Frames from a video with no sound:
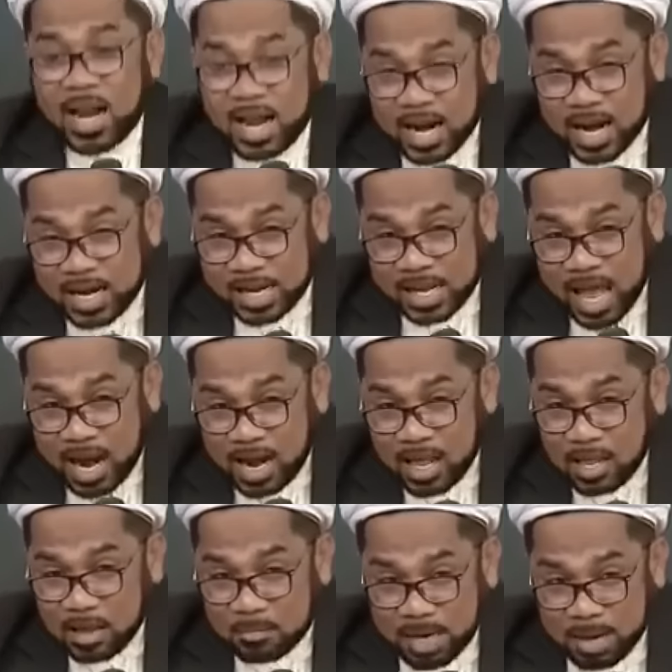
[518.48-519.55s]
ada radikal,
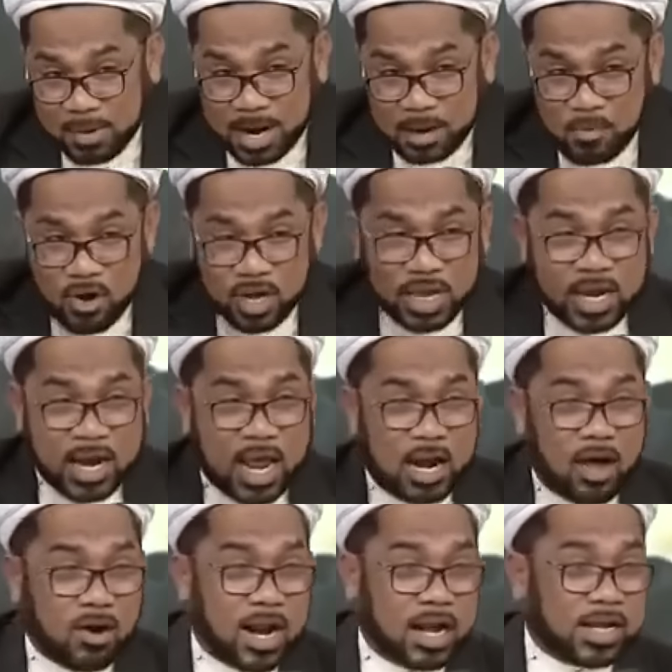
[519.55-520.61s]
bagaimana mungkin
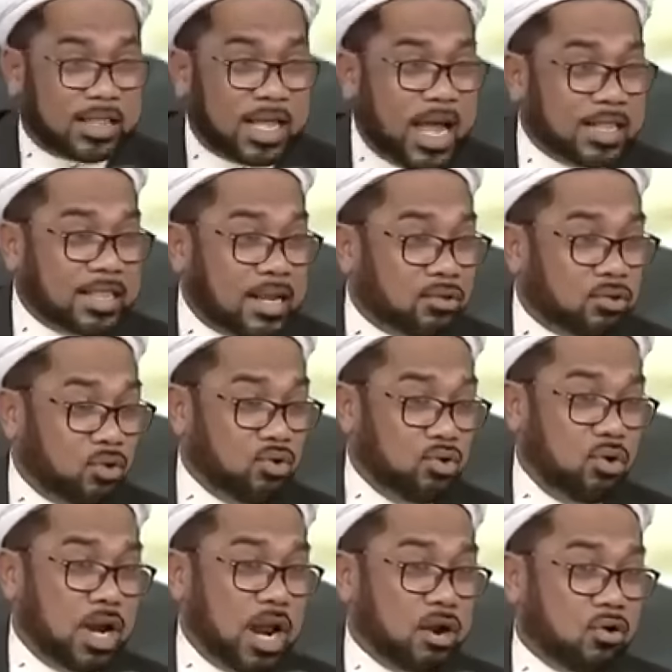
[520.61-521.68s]
ada orang ketaatan
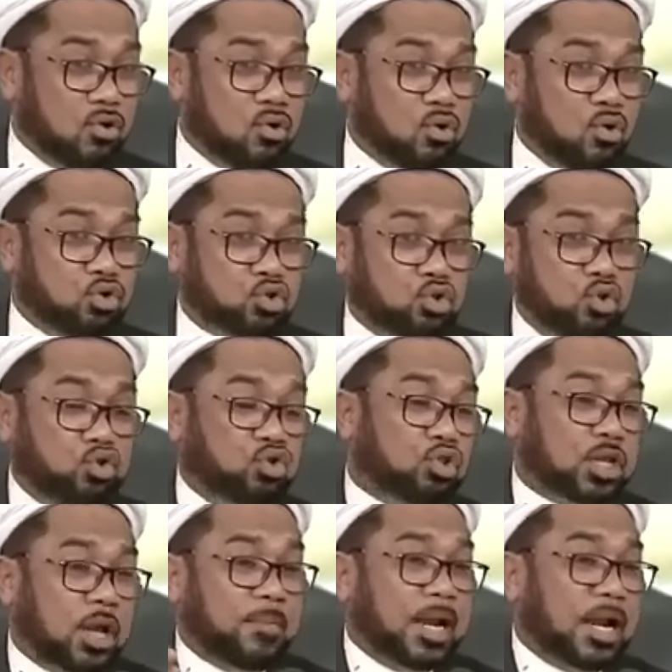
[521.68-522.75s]
tunduk dan ruku
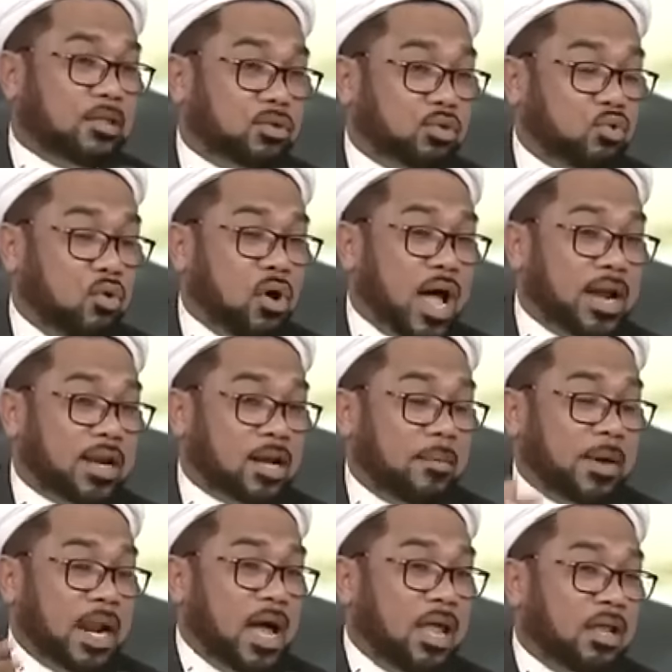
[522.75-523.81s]
sujud kepada Tuhan,
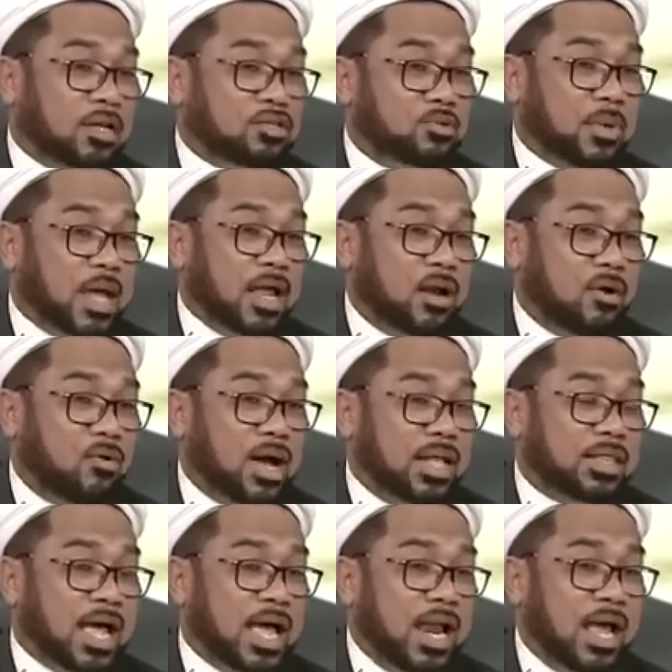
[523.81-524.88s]
kepada Allah Subhanahu wa
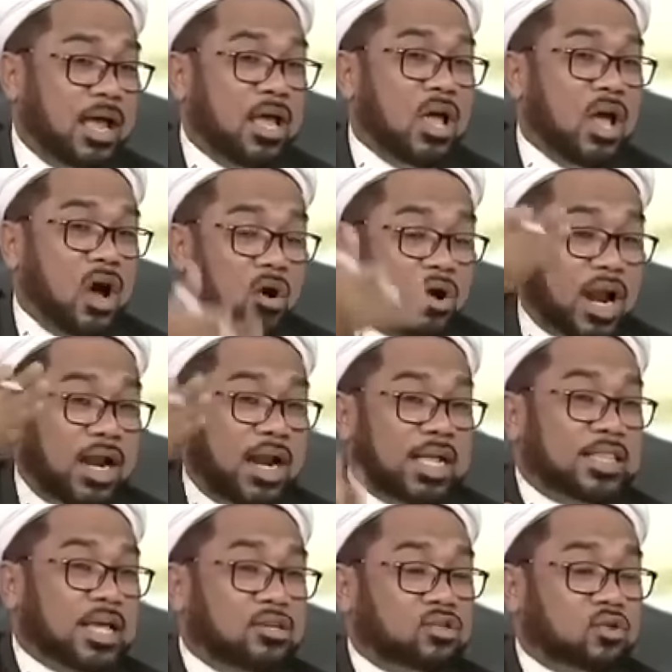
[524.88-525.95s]
taala, orang
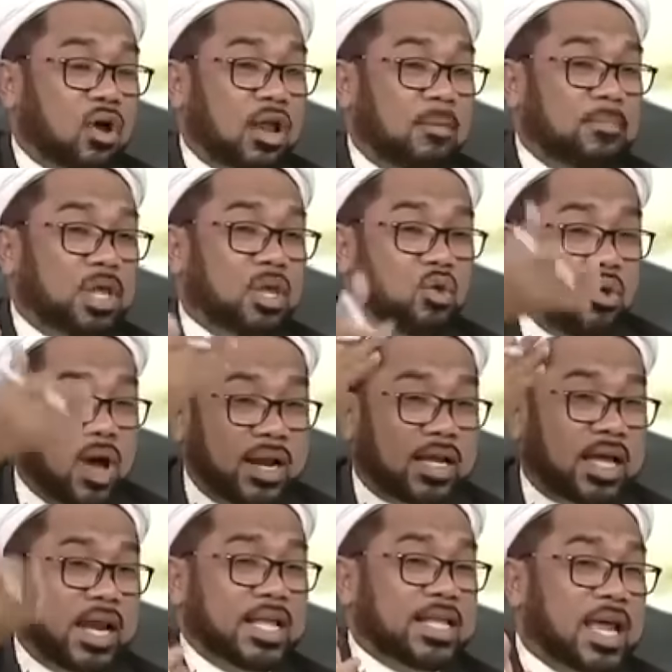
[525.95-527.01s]
datang sekolah mingguan,
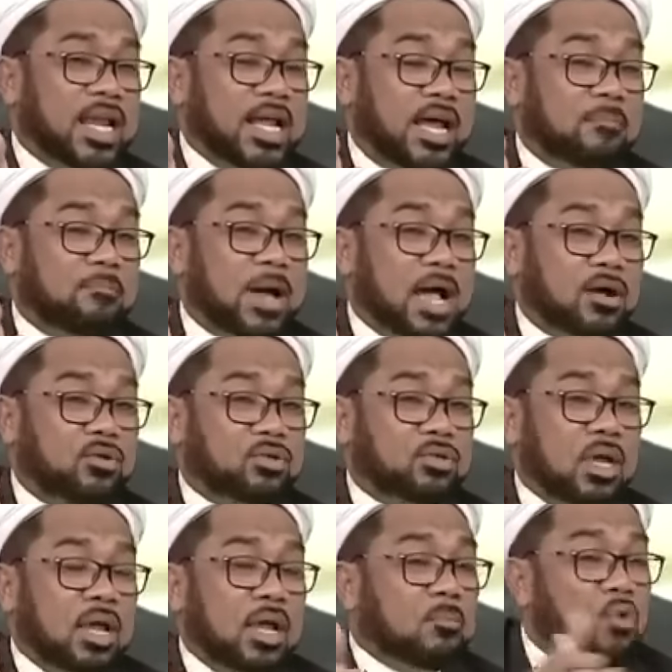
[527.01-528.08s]
gereja dengan
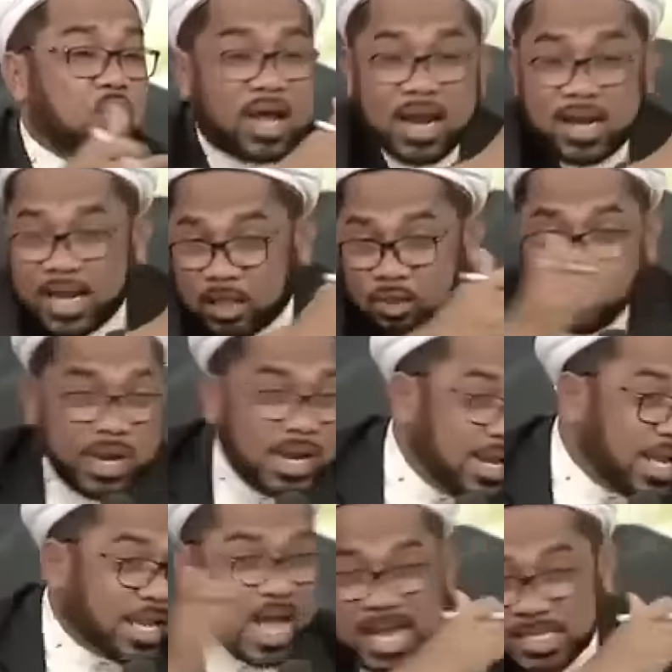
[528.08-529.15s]
bagus, bukan itu
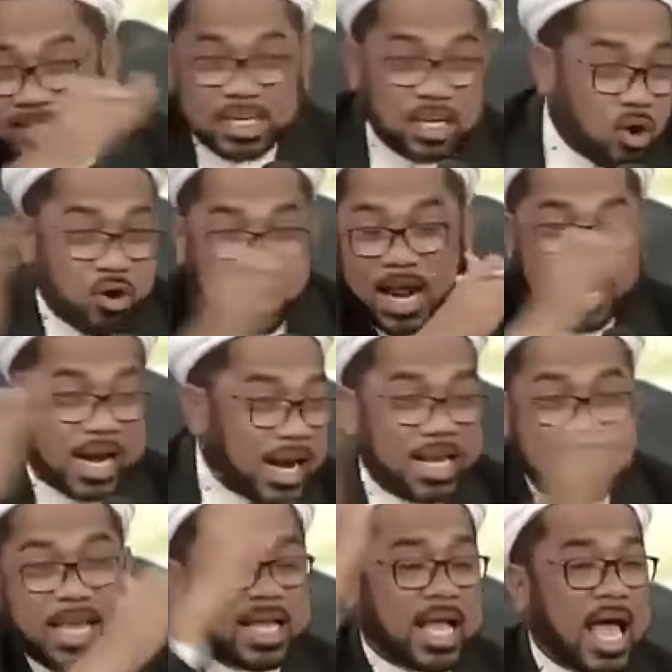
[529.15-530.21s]
indikasi orang
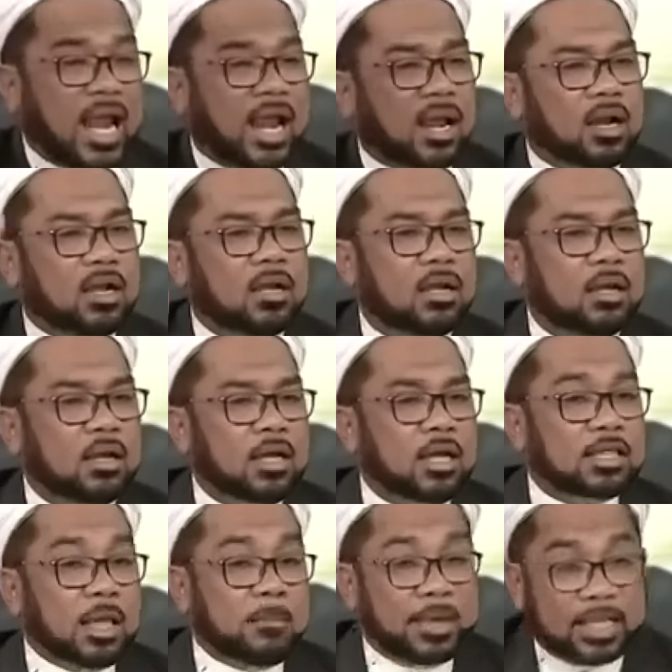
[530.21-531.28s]
radikal.
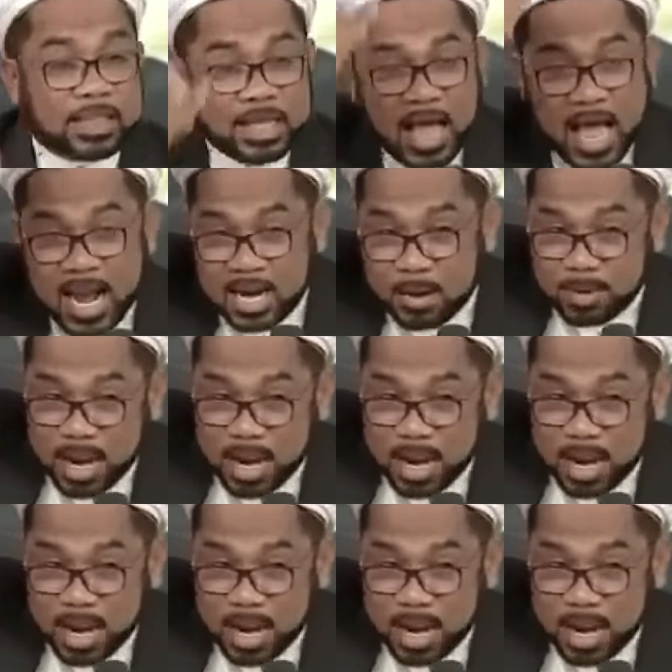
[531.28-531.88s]
Tapi ketika Anda